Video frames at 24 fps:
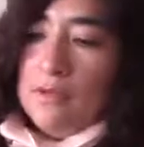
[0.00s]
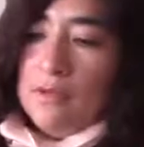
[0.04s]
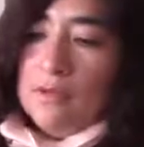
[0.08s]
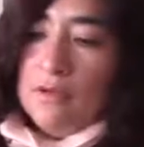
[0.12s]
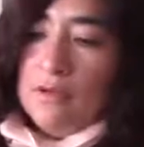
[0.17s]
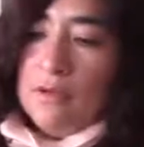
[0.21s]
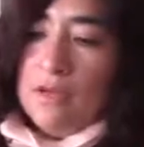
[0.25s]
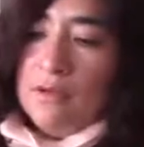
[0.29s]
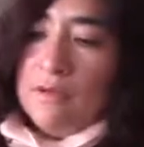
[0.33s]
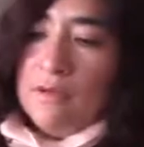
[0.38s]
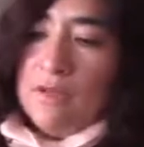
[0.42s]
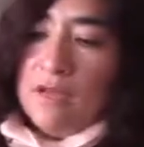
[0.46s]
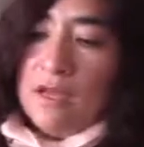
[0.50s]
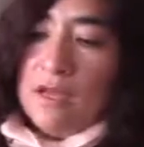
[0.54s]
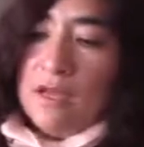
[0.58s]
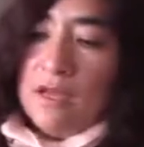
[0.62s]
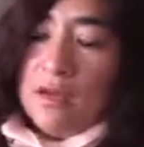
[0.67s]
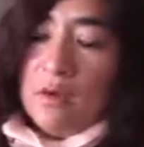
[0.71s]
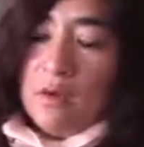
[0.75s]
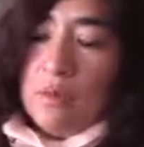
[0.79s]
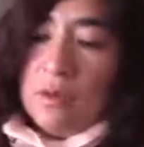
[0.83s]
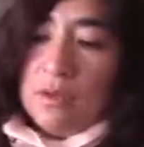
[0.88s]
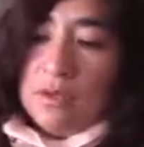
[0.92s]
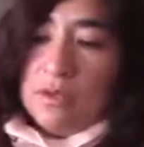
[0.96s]
que vienen
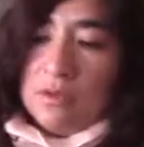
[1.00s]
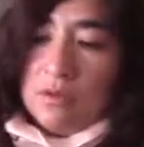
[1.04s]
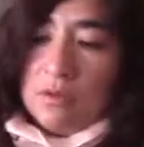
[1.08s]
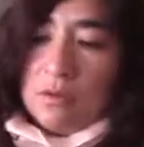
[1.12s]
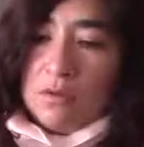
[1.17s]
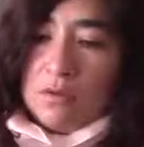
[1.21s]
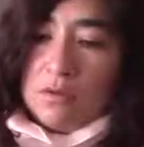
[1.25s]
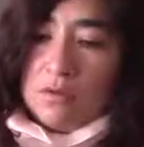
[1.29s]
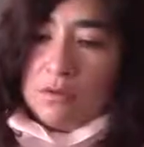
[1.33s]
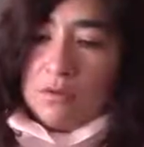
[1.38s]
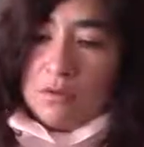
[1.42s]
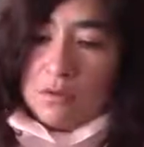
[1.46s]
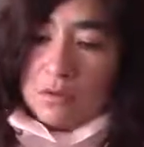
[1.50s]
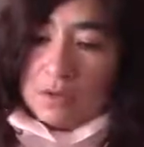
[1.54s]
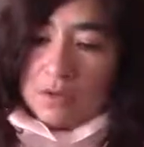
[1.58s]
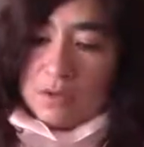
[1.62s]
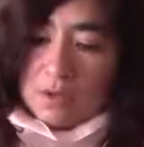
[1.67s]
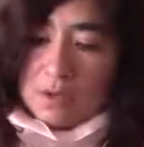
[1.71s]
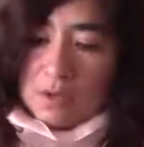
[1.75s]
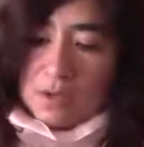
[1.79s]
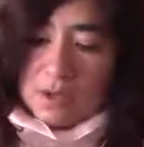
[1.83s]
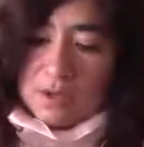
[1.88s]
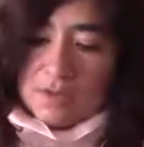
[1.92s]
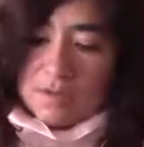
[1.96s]
en cuatro,
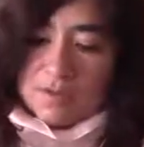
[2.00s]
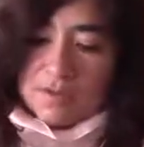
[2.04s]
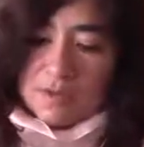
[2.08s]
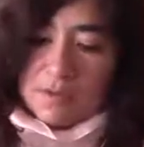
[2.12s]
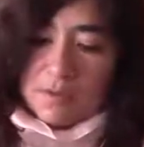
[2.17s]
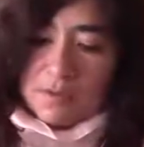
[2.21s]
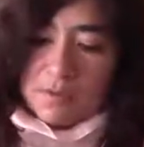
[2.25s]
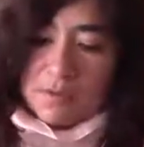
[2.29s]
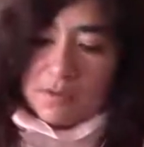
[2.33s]
siempre